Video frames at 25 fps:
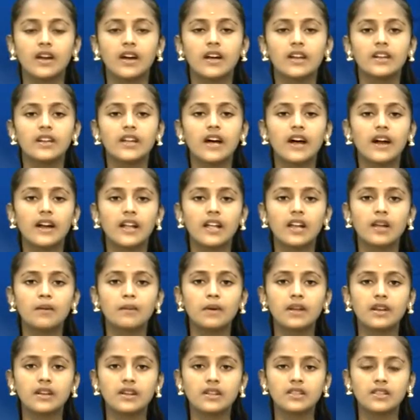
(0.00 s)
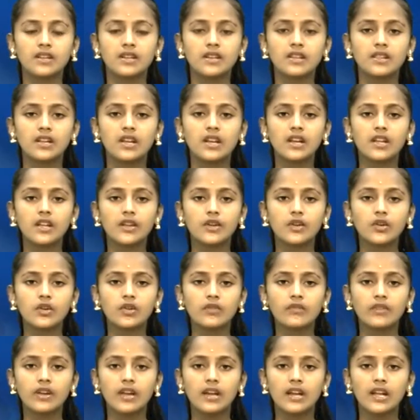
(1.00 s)
நாடாளுமன்ற தேர்தல் நெருங்கும்
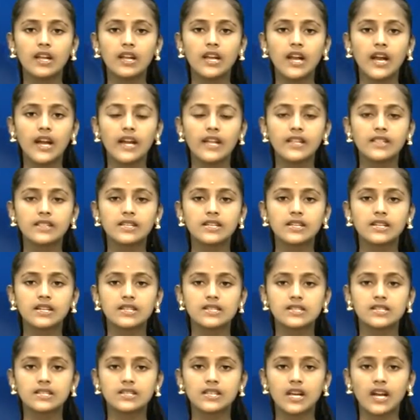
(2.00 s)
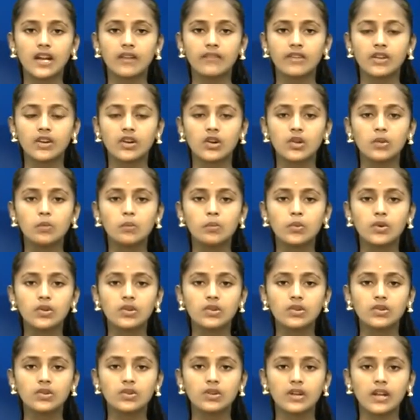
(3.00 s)
வேளையில் அனைத்து கட்சி தலைவர்களும்
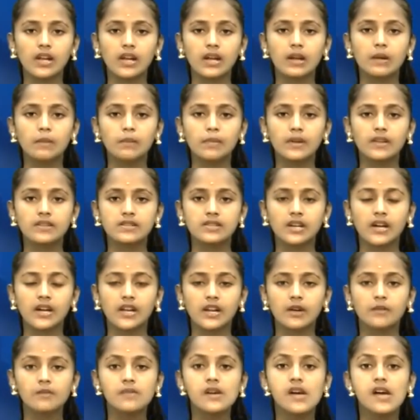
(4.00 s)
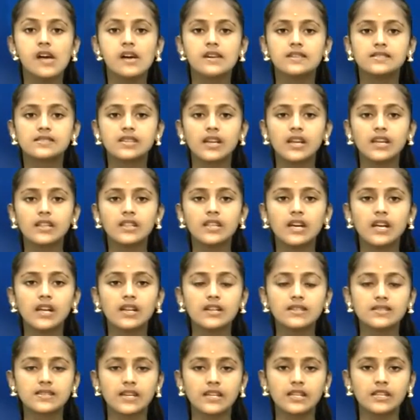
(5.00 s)
பொதுக்கூட்டங்கள் பிரச்சாரம்
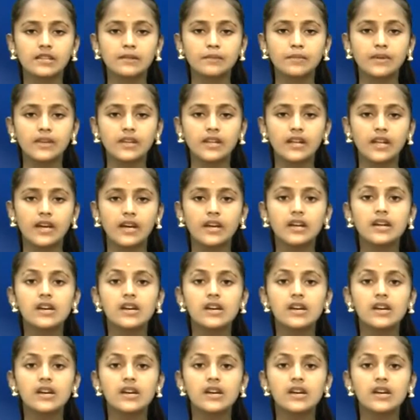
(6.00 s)
செய்தியாளர் சந்திப்பு என